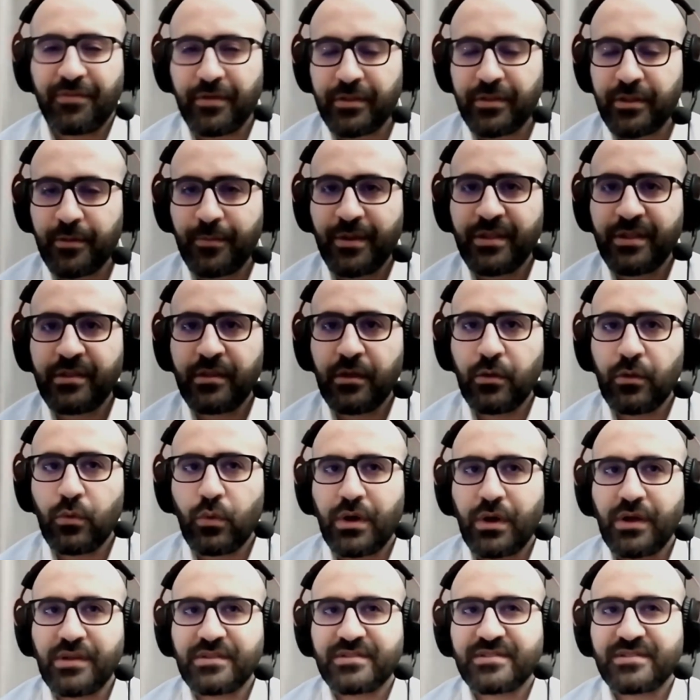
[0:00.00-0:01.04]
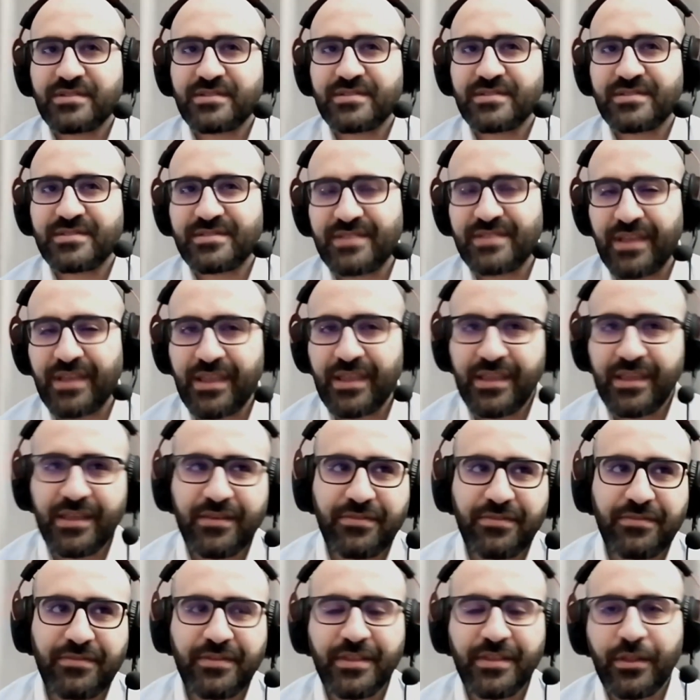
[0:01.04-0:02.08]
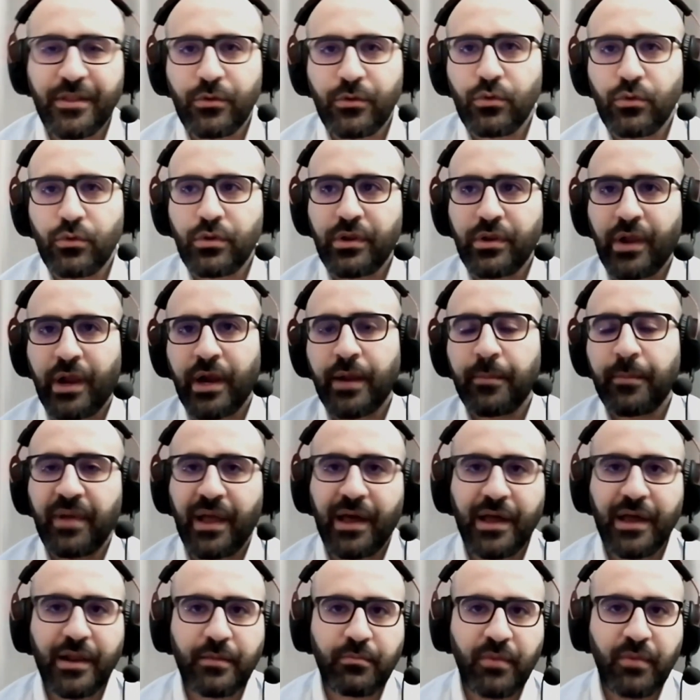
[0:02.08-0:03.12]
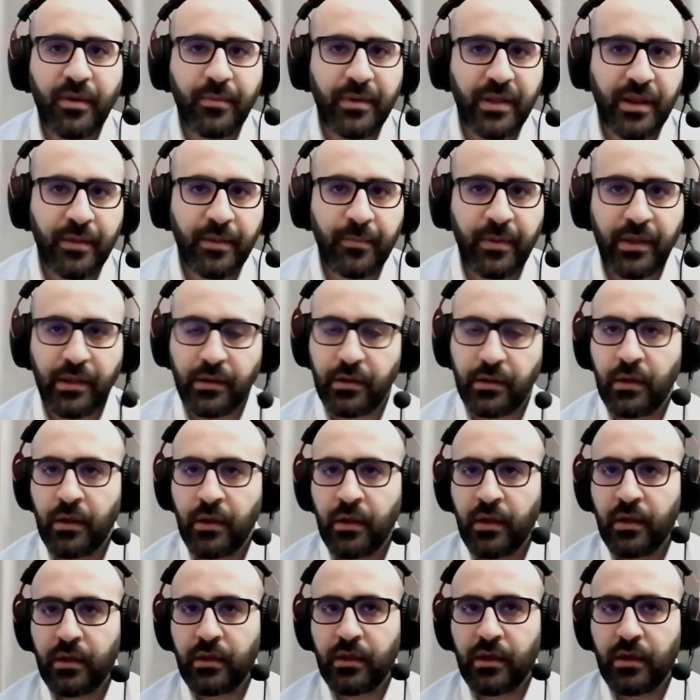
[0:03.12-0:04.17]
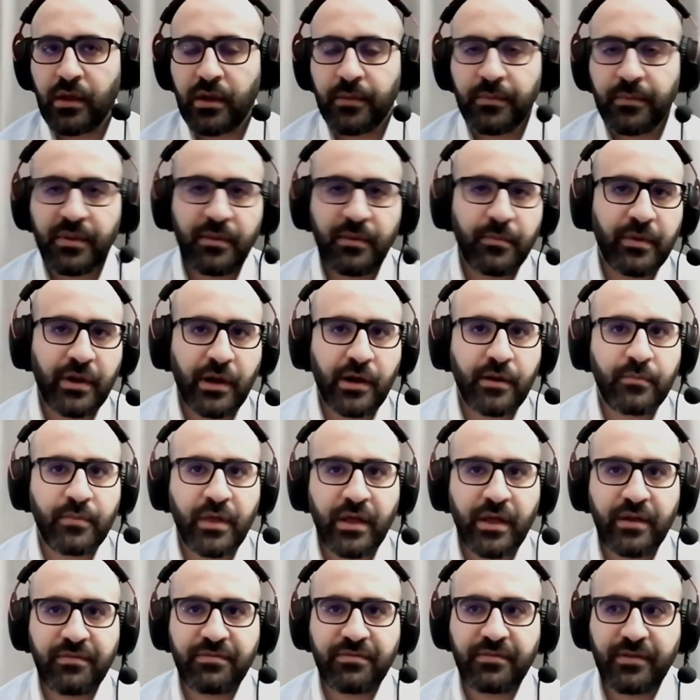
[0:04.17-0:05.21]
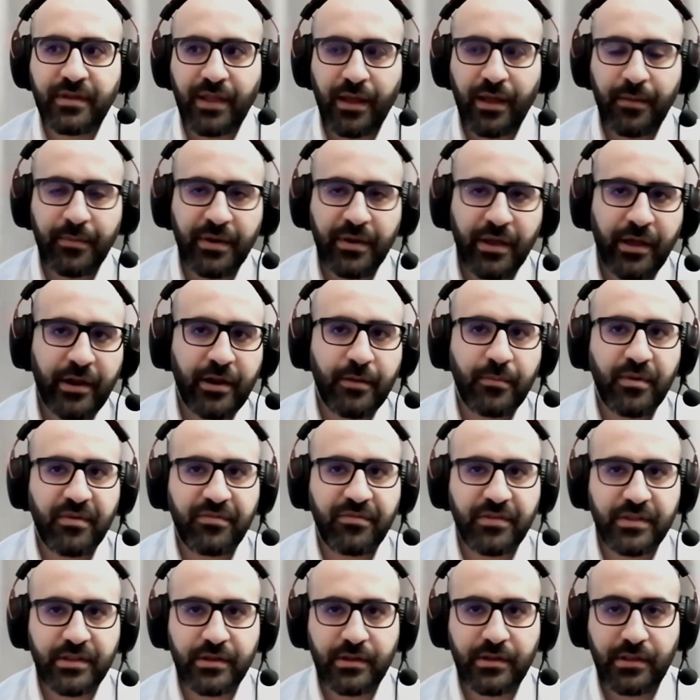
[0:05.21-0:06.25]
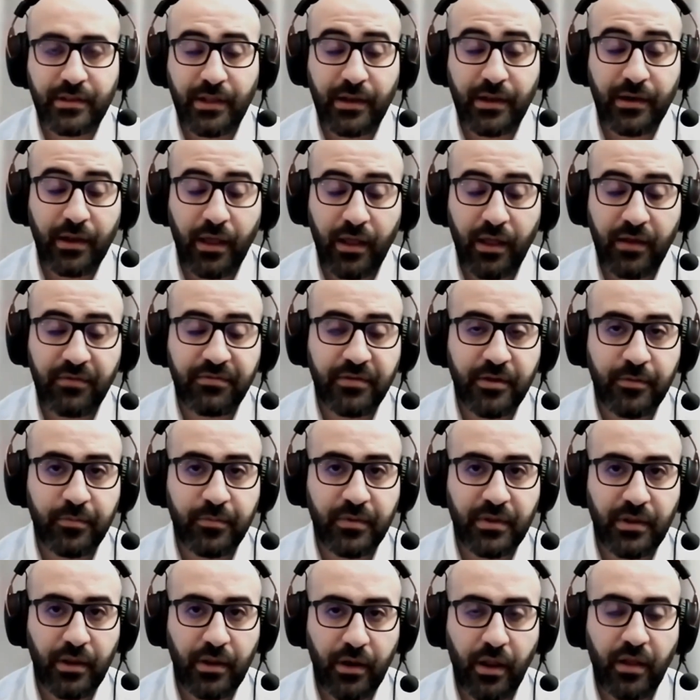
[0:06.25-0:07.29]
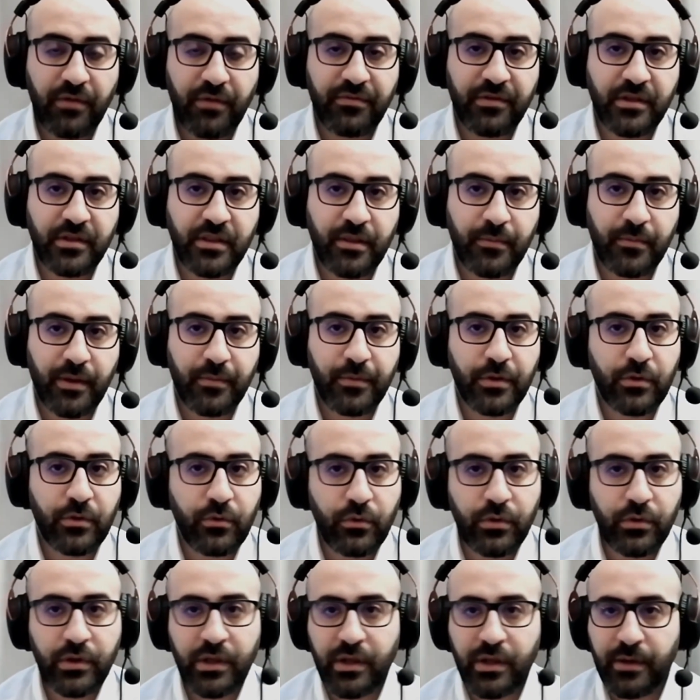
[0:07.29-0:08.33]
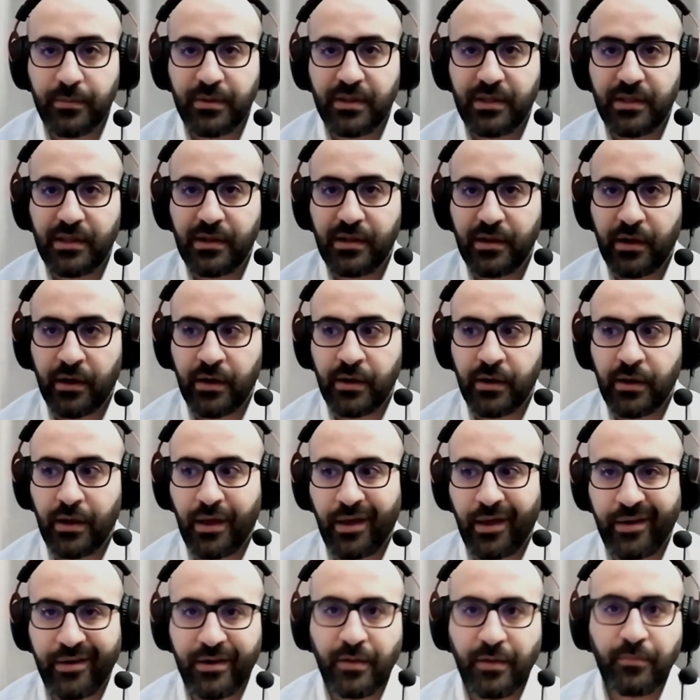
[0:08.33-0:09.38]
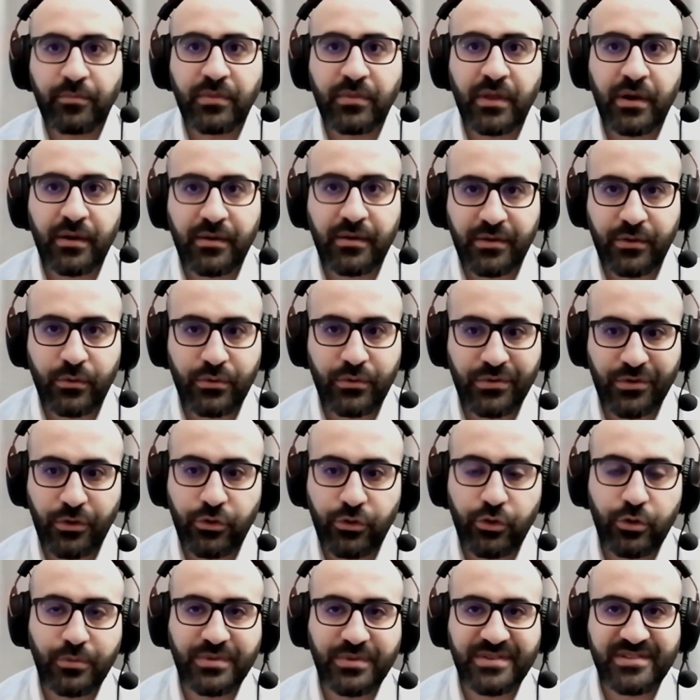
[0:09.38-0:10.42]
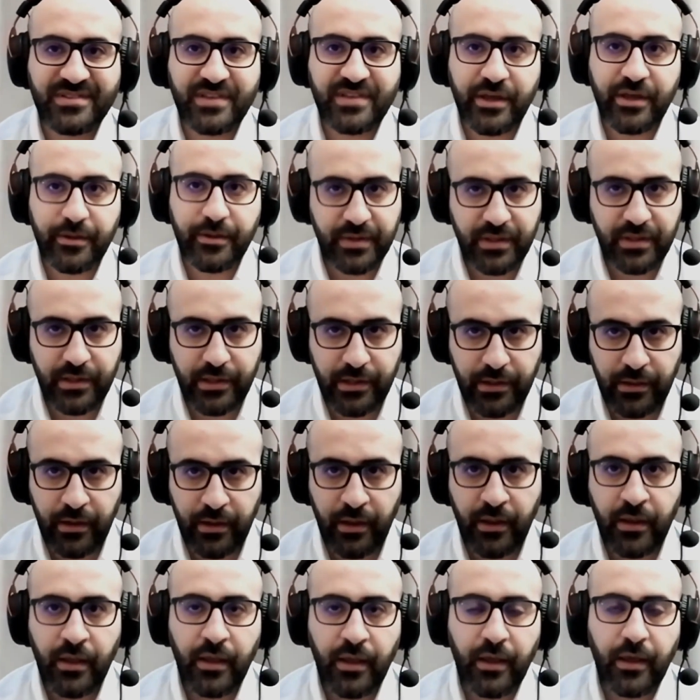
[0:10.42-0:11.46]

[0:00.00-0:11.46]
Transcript: كفاندمنتال وايز هي فينا نقول نحن بحاله ما بين بين يعني مثل ما نحن بنعرف عم نقرب لفتره للهالفينج للهالفينج تبع البيتكوين يعني بالتالي نحن قربنا لنضرب السعر باثنين